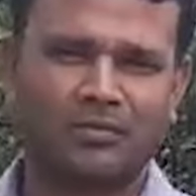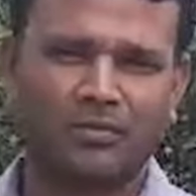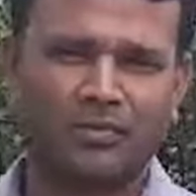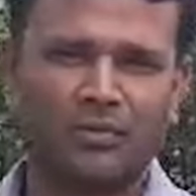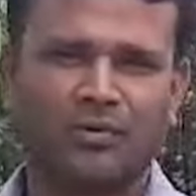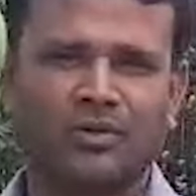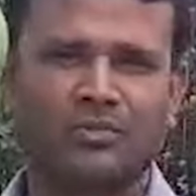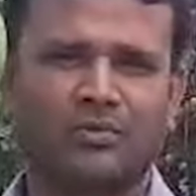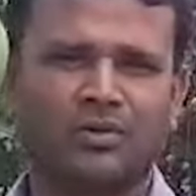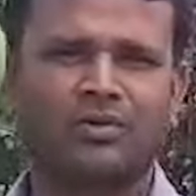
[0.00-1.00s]
মুকুলগুলো
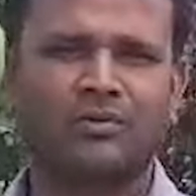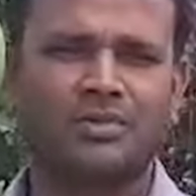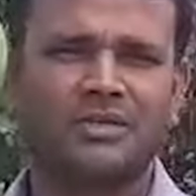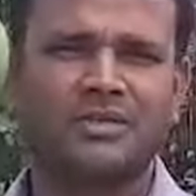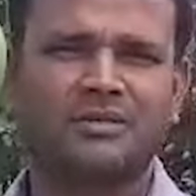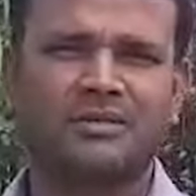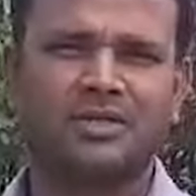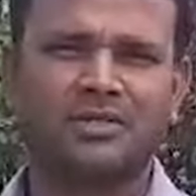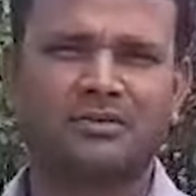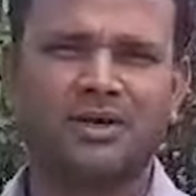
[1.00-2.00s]
যখন ফুটন্ত অবস্থায় ছিল
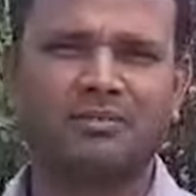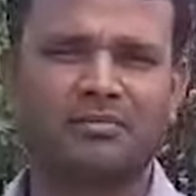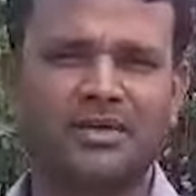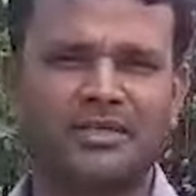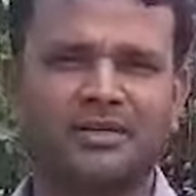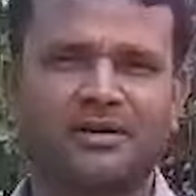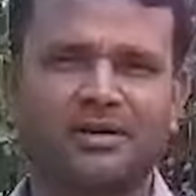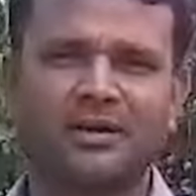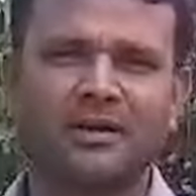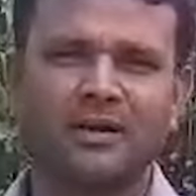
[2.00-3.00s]
সেই সময় একবার বৃষ্টি
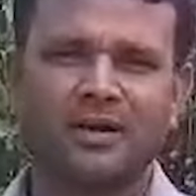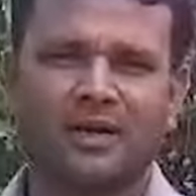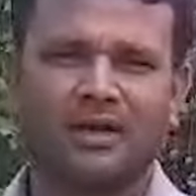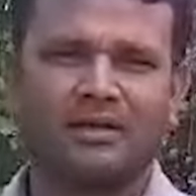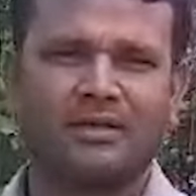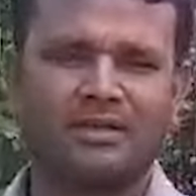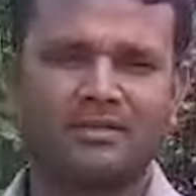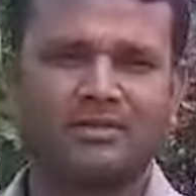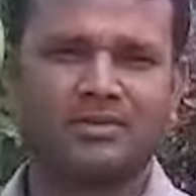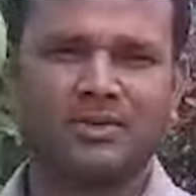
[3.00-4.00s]
হয় দেশ
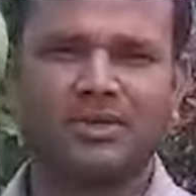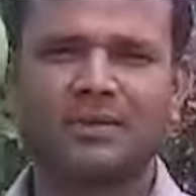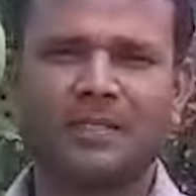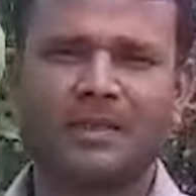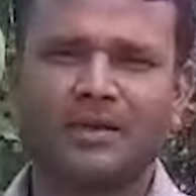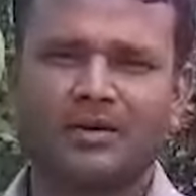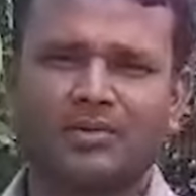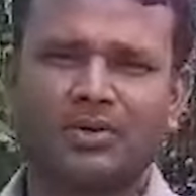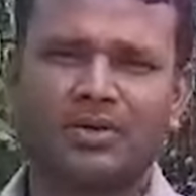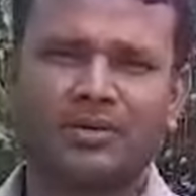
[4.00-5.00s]
জুড়েই
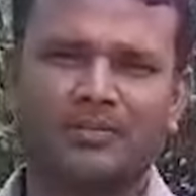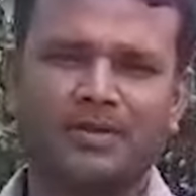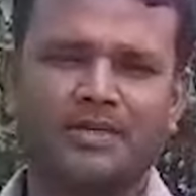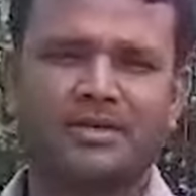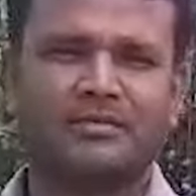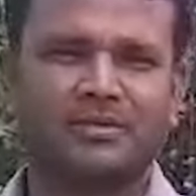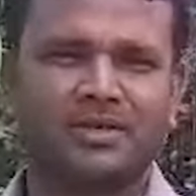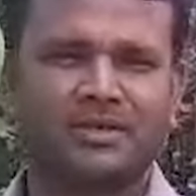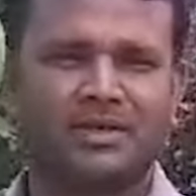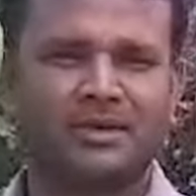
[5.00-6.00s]
ওই বৃষ্টির
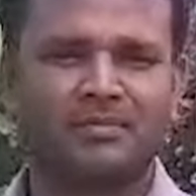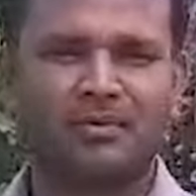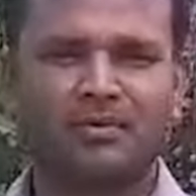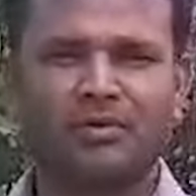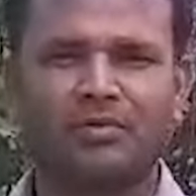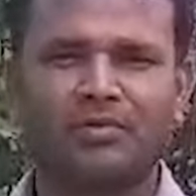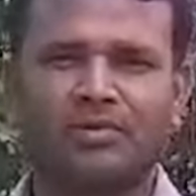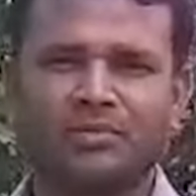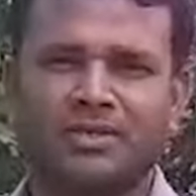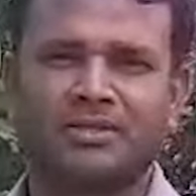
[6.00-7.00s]
মধ্যে যেই মুকুলগুলো ফুটন্ত
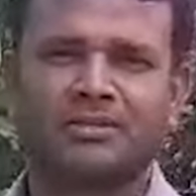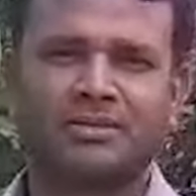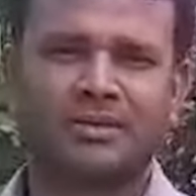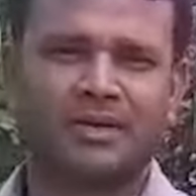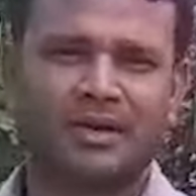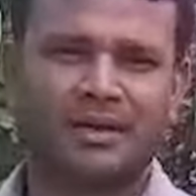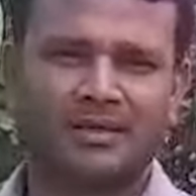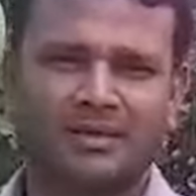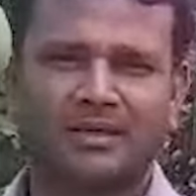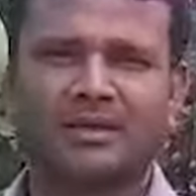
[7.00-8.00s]
অবস্থায় ছিল
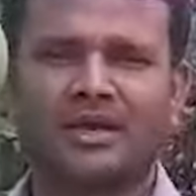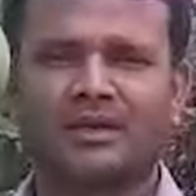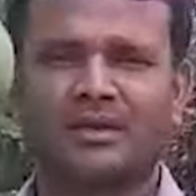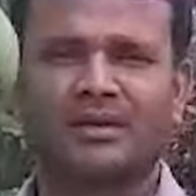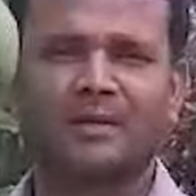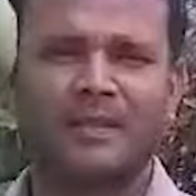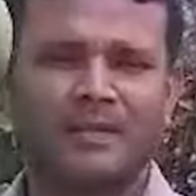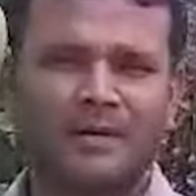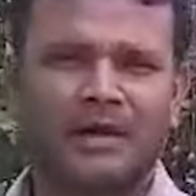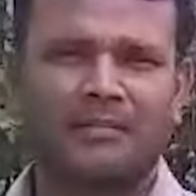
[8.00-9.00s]
সেই একটা
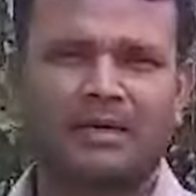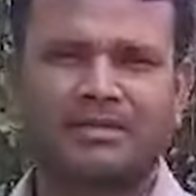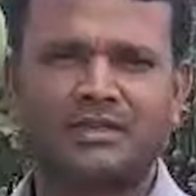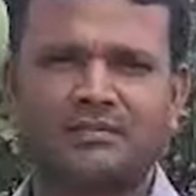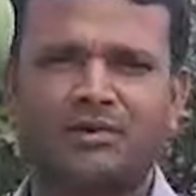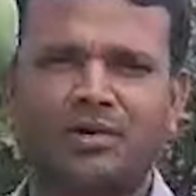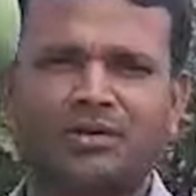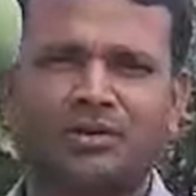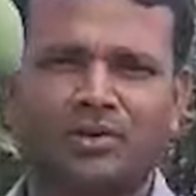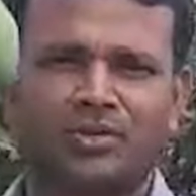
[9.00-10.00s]
পার্সেন্টেজ মুকুল
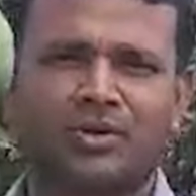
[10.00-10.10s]
কিন্তু নষ্ট